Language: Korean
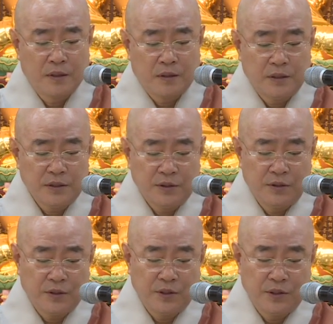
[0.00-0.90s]
그래서
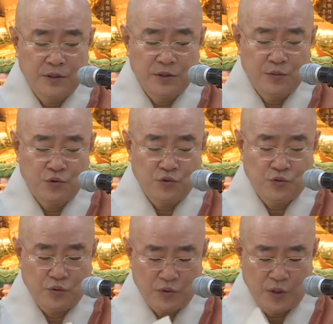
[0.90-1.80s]
여기 지금
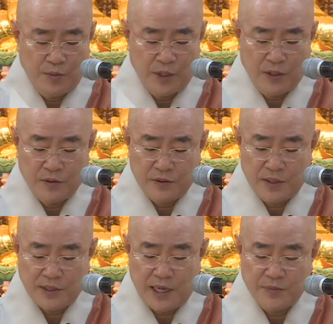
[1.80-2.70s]
쭉 설명한 것은
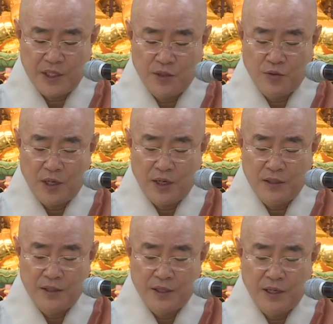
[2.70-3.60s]
다 삼세
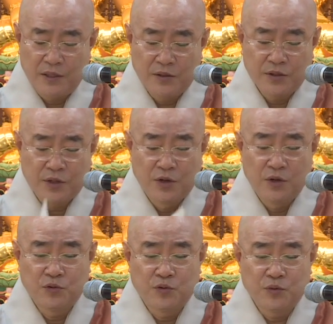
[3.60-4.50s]
인과를 얘기하는 거죠.
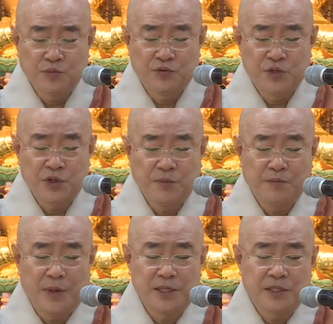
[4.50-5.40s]
결국은
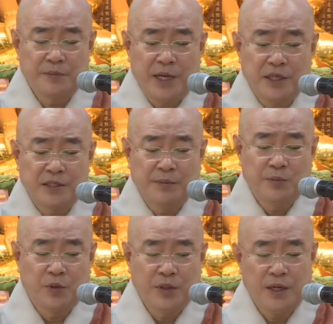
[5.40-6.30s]
부처님 말씀의 핵심이
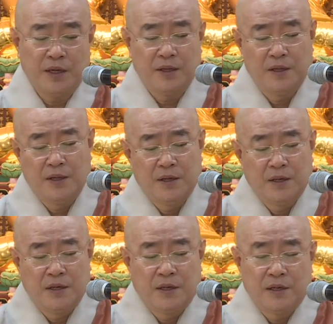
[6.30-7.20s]
뭐냐?
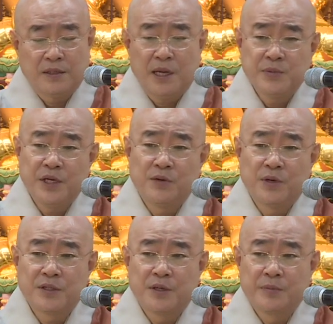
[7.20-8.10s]
삼세
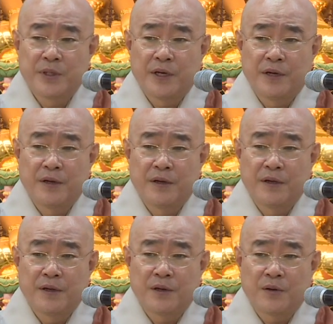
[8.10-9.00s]
인과설입니다.
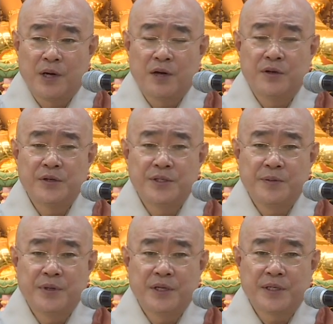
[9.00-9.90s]
예, 과거, 현재,
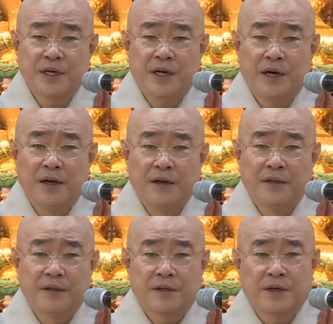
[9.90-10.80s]
미래세가
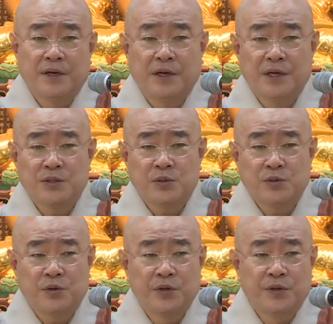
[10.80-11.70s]
계속
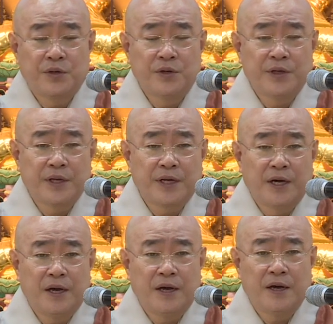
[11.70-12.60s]
서로
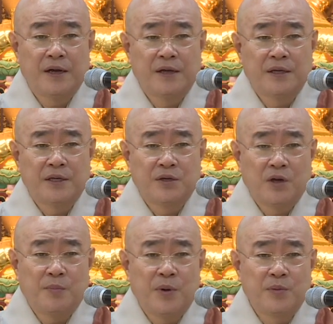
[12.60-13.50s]
연결되니까
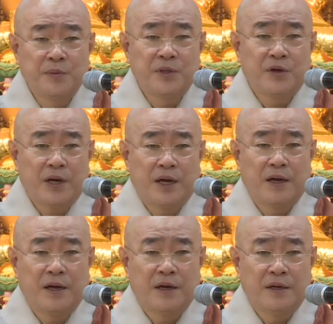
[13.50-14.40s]
인과법을 믿어라.
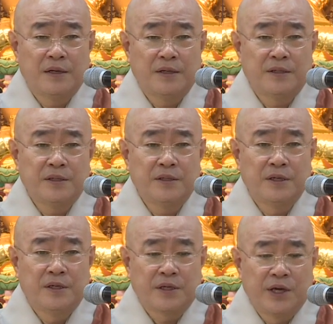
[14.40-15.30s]
아, 이런
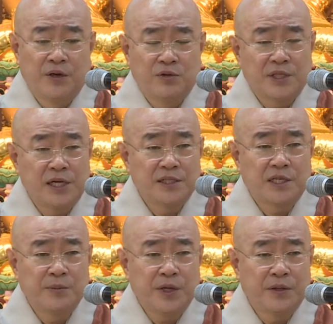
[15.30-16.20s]
계율을 잘
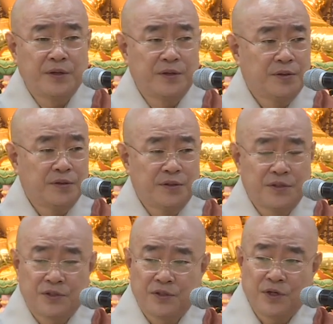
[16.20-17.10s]
지키면
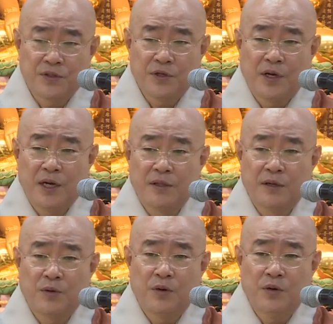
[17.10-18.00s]
어, 청정하게
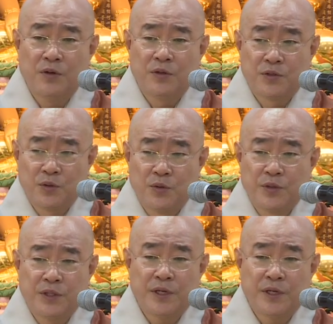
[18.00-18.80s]
되고 좋은 일이